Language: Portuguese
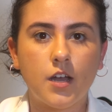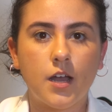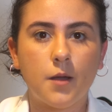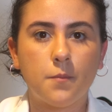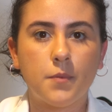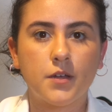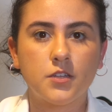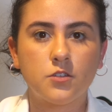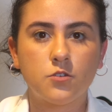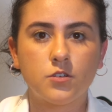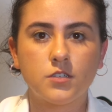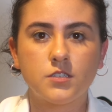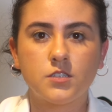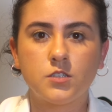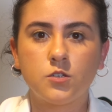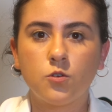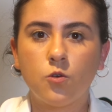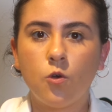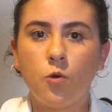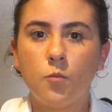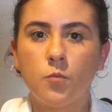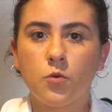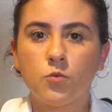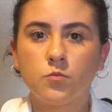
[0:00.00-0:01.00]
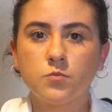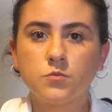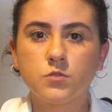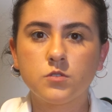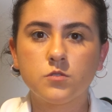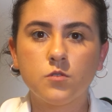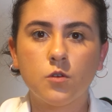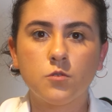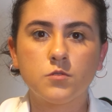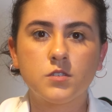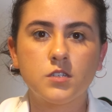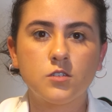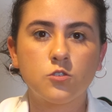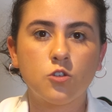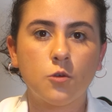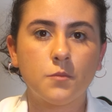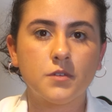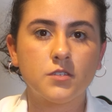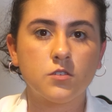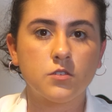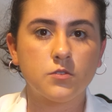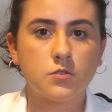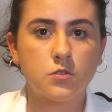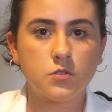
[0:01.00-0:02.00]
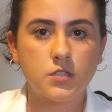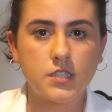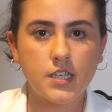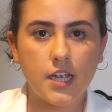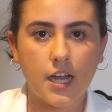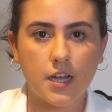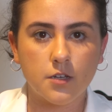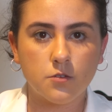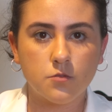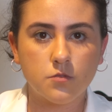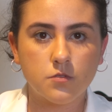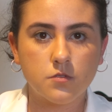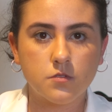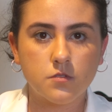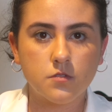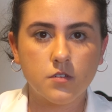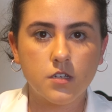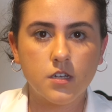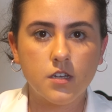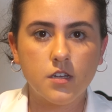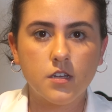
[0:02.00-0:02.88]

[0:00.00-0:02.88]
a padrões incomuns ou sintomas associados.